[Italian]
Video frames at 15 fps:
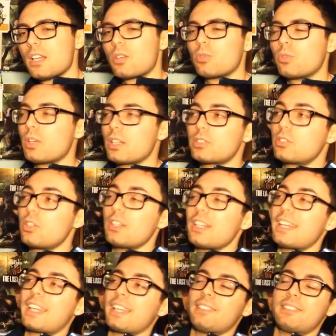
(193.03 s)
con una storia
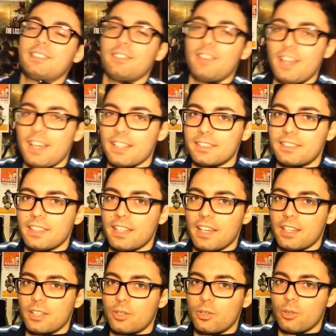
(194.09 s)
accattivante,
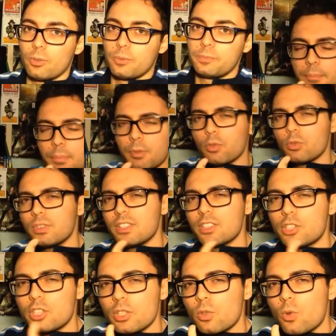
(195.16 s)
ecco. Più di
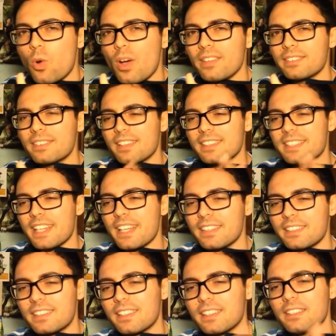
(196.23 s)
50
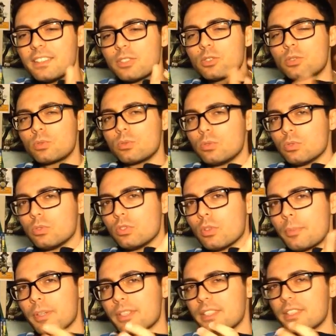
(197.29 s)
set in studio
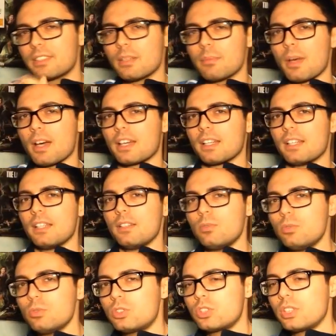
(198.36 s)
per sistemare le
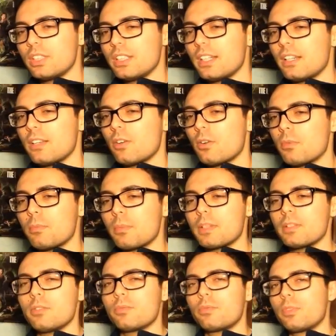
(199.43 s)
luci e le
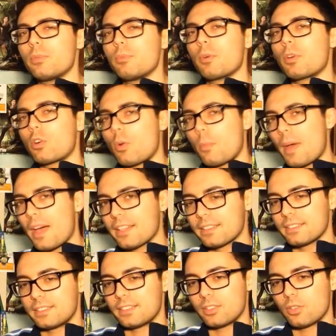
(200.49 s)
ombre di un film
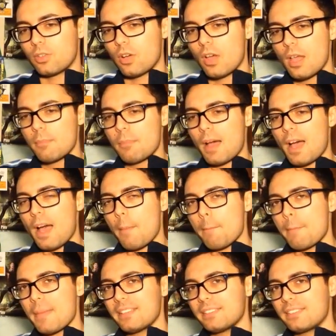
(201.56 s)
romantico, ma
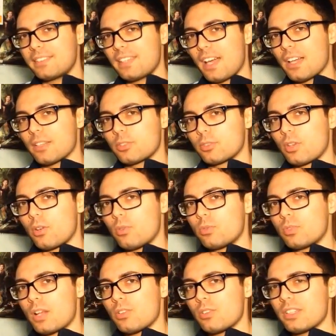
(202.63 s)
ammantato da
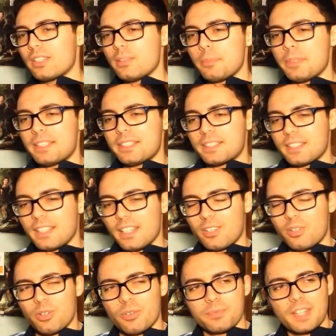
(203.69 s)
un alone di
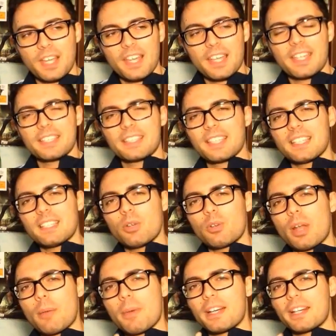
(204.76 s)
mistero che segna
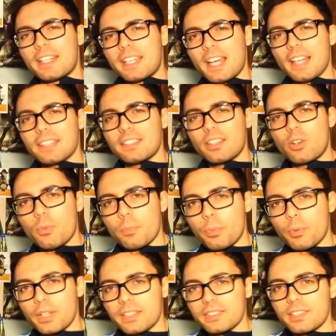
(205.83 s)
una marcata
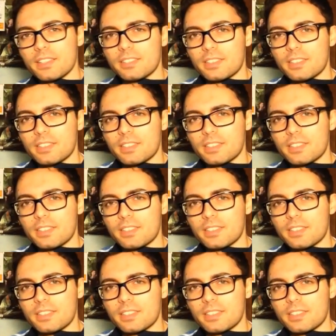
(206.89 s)
componente